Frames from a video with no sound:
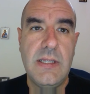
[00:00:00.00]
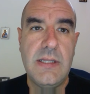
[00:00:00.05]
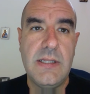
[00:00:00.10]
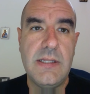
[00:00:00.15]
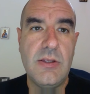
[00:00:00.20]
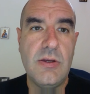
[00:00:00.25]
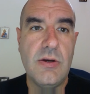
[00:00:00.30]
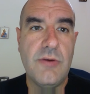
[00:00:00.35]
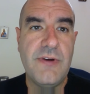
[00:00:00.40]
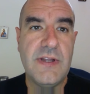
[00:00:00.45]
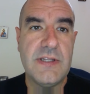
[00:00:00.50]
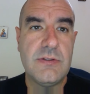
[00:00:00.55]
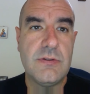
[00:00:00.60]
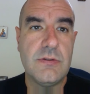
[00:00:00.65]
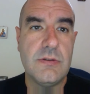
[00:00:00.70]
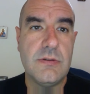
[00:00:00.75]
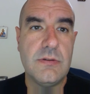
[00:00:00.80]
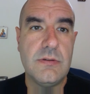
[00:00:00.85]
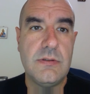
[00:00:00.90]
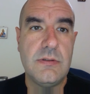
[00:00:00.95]
Dio ha
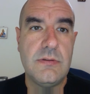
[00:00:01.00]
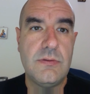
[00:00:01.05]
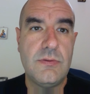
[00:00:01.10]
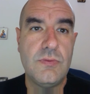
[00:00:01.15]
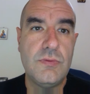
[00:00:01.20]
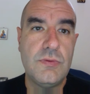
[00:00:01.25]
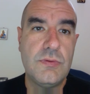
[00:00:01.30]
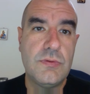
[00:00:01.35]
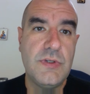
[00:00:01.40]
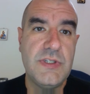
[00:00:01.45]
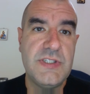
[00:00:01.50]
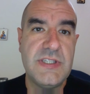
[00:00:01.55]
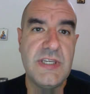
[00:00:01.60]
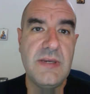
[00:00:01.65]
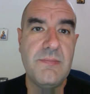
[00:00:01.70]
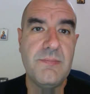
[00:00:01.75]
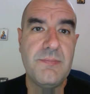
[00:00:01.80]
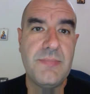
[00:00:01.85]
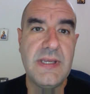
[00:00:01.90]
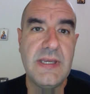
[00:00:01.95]
fatto tutto e
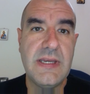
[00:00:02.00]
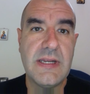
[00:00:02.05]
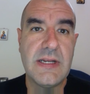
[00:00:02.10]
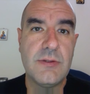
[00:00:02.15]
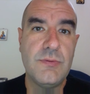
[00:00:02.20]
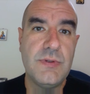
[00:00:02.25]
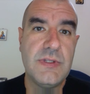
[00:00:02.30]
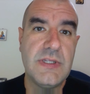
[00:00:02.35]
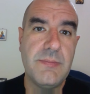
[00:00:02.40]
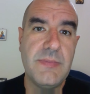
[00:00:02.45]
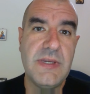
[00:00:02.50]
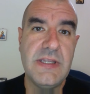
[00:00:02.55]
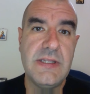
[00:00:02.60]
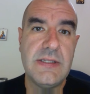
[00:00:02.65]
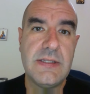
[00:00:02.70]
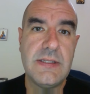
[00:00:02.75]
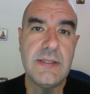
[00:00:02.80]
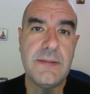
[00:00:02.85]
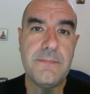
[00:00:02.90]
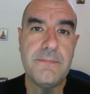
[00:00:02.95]
sempre
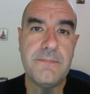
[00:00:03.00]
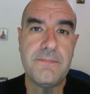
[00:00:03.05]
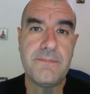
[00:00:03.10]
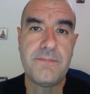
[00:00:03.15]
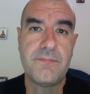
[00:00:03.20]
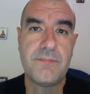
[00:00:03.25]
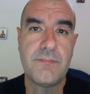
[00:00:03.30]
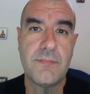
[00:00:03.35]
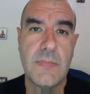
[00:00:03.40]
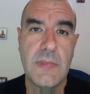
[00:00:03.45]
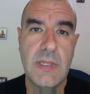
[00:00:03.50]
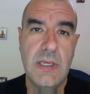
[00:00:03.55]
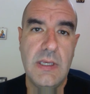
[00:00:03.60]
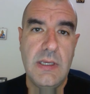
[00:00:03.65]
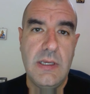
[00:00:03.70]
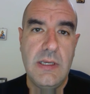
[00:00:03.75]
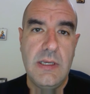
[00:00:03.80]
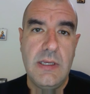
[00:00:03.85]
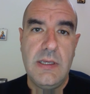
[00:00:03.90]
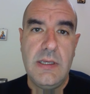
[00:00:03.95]
gratuitamente.
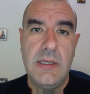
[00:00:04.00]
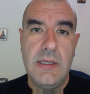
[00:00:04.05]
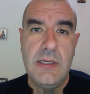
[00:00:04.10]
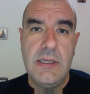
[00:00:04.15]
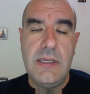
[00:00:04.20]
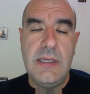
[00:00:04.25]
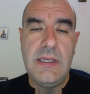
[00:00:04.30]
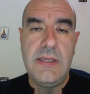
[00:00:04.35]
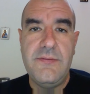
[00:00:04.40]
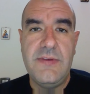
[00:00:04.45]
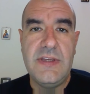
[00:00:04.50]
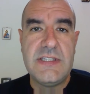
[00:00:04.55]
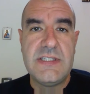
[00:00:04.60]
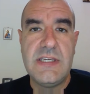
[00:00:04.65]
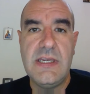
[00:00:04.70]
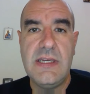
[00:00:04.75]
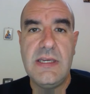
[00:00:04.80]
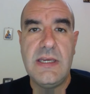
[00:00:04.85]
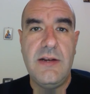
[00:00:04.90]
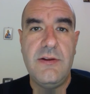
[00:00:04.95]
E
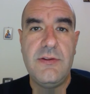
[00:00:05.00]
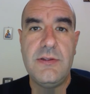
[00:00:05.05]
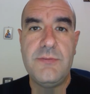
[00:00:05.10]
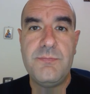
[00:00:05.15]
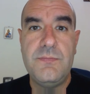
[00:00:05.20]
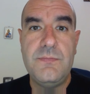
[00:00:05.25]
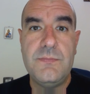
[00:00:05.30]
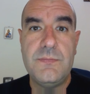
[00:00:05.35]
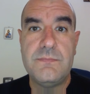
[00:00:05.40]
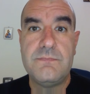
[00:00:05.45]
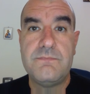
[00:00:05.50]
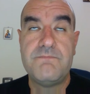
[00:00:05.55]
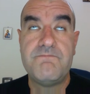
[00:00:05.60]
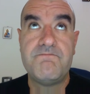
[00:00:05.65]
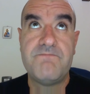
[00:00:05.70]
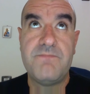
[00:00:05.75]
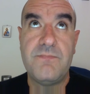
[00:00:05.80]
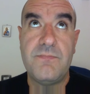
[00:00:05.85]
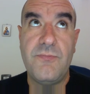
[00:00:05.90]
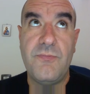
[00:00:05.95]
invece al
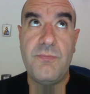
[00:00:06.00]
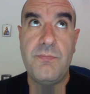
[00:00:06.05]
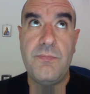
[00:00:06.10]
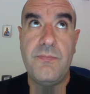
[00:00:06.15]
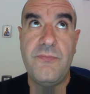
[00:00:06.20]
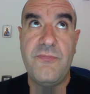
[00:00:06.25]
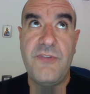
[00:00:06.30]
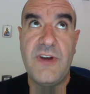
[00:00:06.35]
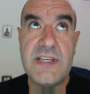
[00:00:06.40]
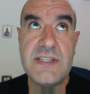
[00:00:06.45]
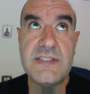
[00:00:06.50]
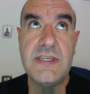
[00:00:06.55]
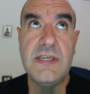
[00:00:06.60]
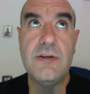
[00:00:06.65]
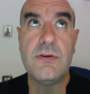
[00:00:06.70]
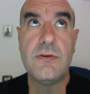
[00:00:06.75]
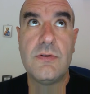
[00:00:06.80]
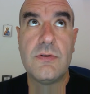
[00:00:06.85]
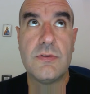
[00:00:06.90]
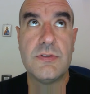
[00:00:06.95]

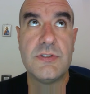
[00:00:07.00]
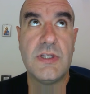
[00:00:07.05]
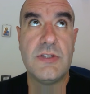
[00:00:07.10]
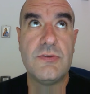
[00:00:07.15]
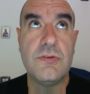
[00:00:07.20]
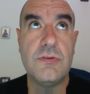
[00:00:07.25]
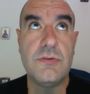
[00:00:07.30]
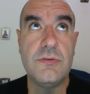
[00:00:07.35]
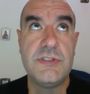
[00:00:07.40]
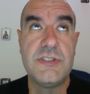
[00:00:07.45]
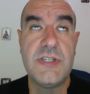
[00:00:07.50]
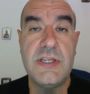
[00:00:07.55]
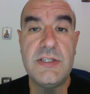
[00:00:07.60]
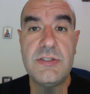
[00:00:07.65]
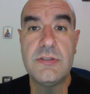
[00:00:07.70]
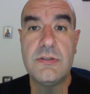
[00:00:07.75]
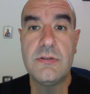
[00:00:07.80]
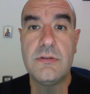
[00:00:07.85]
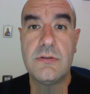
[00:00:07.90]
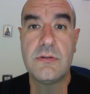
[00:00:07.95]
Fariseo, cosa è
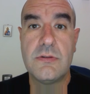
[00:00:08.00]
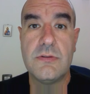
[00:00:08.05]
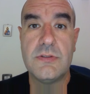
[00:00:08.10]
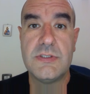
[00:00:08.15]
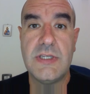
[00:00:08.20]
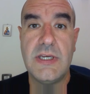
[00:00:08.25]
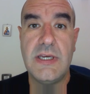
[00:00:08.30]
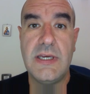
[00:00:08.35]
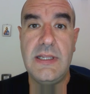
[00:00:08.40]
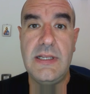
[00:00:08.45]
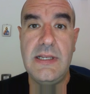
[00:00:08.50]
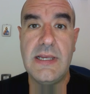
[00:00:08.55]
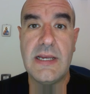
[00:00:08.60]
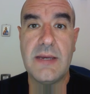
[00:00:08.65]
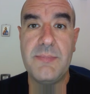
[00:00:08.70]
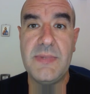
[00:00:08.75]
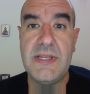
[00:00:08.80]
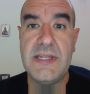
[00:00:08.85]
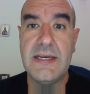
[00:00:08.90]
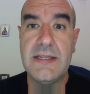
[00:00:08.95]
successo, cosa gli è
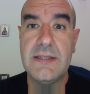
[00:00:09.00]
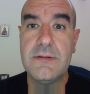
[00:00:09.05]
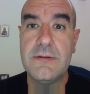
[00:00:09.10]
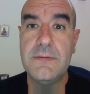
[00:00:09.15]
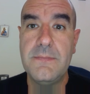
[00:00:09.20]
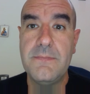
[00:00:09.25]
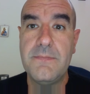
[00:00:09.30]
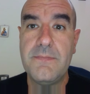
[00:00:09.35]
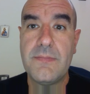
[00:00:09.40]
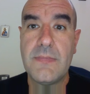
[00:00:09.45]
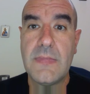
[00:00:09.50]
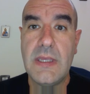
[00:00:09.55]
capitato,